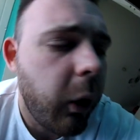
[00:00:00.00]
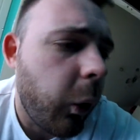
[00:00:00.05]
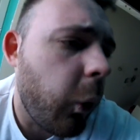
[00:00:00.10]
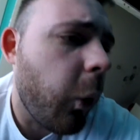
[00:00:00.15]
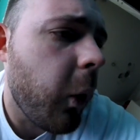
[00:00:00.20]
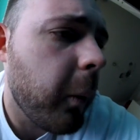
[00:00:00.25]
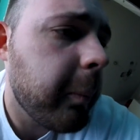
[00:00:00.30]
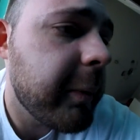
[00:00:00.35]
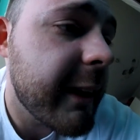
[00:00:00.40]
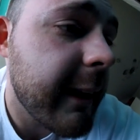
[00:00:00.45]

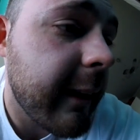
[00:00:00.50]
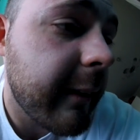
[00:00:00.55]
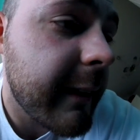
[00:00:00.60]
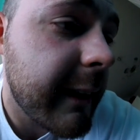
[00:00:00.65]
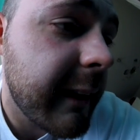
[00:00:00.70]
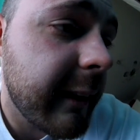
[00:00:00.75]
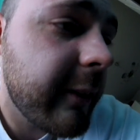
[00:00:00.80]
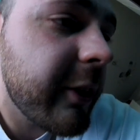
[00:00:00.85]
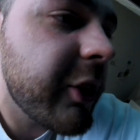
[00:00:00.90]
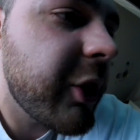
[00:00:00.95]
коптер. В
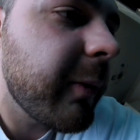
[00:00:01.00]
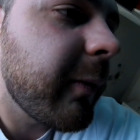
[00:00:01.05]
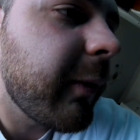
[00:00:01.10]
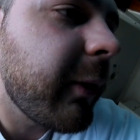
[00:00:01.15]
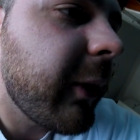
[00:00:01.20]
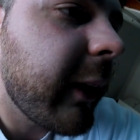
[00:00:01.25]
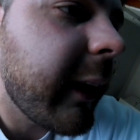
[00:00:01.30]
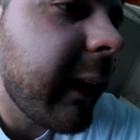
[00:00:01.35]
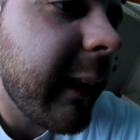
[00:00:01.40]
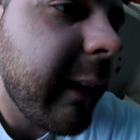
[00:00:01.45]
следующем
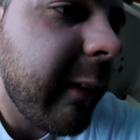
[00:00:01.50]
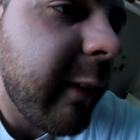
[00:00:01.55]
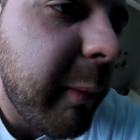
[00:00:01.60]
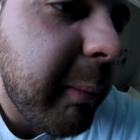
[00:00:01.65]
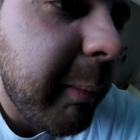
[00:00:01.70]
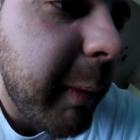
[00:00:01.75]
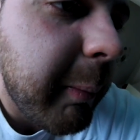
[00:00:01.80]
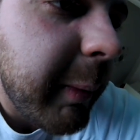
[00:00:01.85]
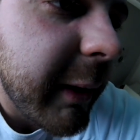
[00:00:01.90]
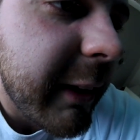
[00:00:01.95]
влоге я
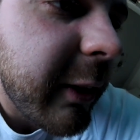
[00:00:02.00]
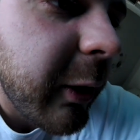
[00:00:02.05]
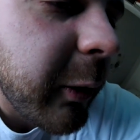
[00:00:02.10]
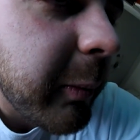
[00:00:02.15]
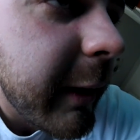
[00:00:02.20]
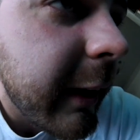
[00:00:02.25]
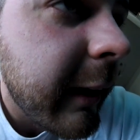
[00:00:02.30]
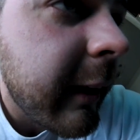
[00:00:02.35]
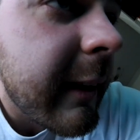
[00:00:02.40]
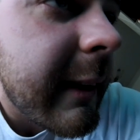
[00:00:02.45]
вам
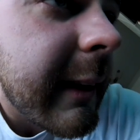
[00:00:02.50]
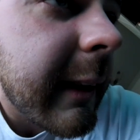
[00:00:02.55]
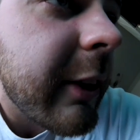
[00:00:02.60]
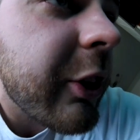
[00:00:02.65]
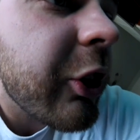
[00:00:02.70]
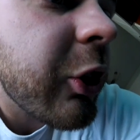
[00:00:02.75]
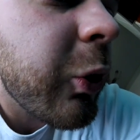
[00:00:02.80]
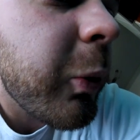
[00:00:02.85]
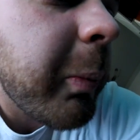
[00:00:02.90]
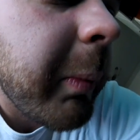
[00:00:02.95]
поподробнее
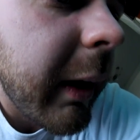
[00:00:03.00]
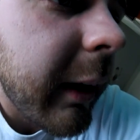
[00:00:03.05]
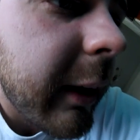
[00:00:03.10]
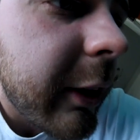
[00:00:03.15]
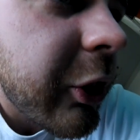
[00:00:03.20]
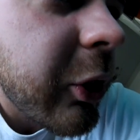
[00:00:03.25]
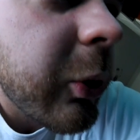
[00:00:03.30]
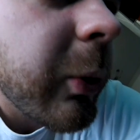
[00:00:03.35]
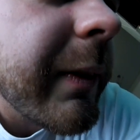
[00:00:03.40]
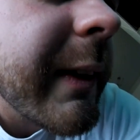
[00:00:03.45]
расскажу,
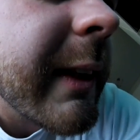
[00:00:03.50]
покажу